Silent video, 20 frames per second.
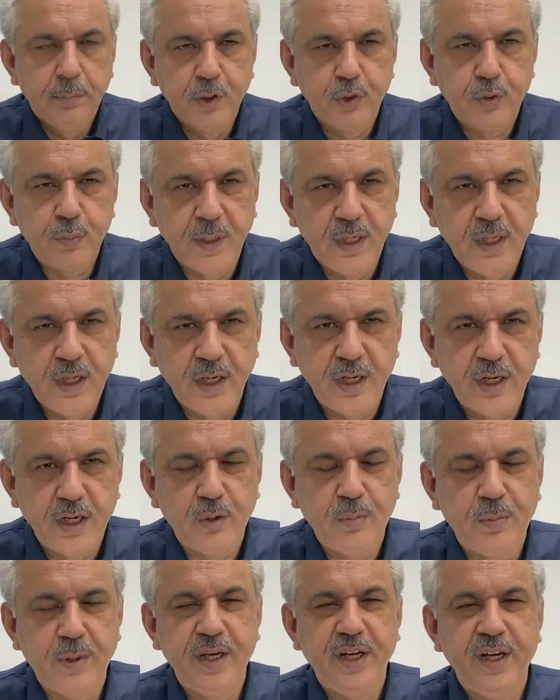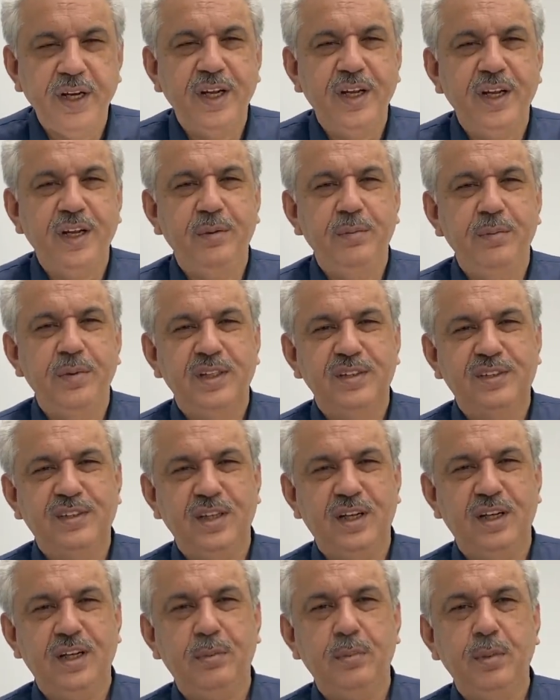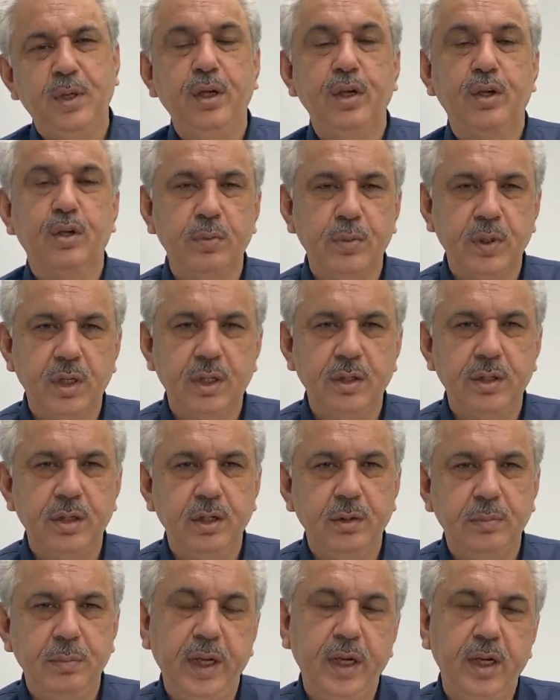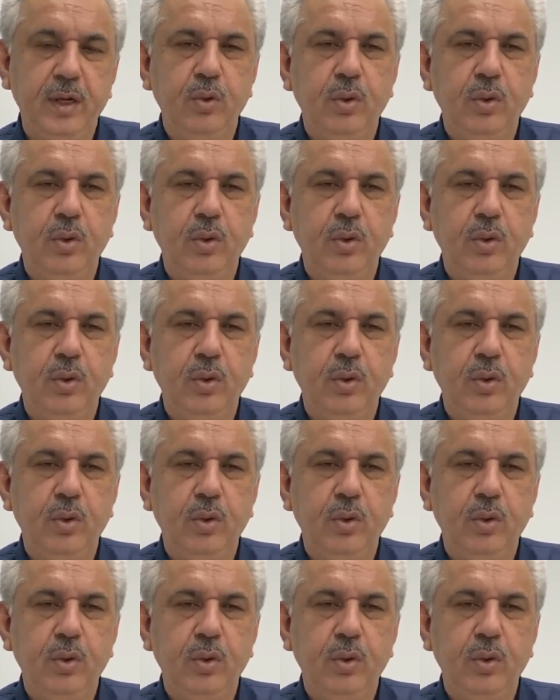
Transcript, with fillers: बसमिल वालेकुम नाजर मैं